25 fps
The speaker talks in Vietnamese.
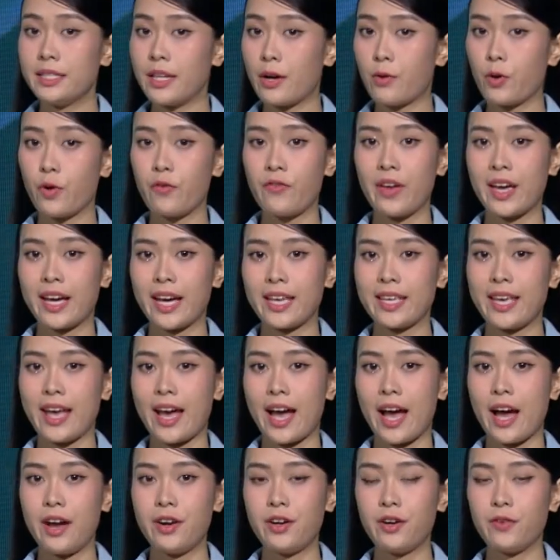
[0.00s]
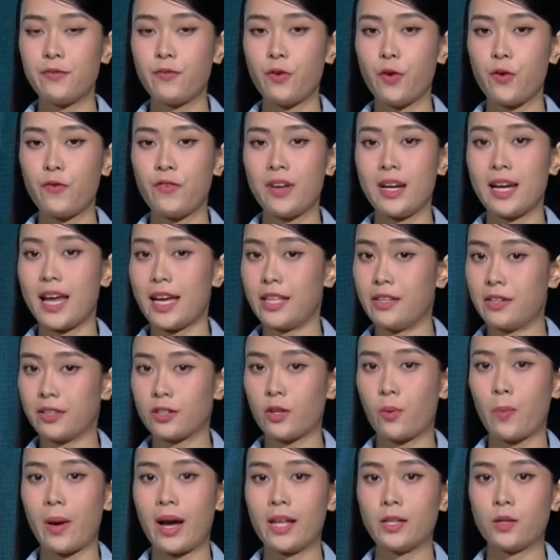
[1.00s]
chào quý vị khán giả, rất vui vì lại
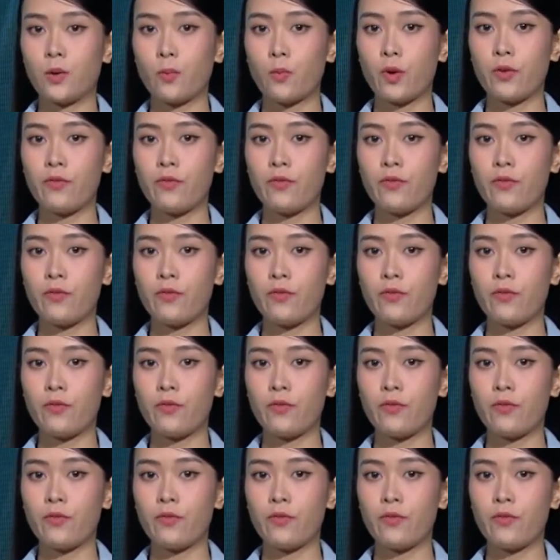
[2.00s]
được đồng hành cùng